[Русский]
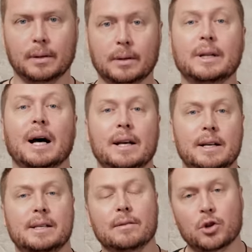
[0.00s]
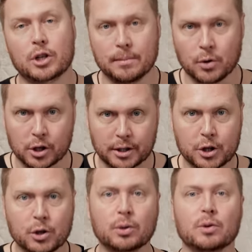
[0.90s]
Далее девушка может
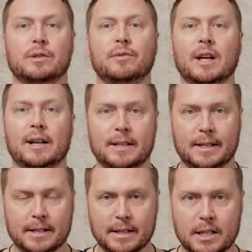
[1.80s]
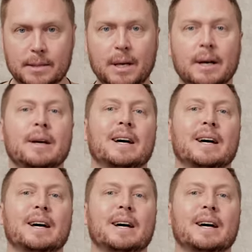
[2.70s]
еще до свидания сказать тебе,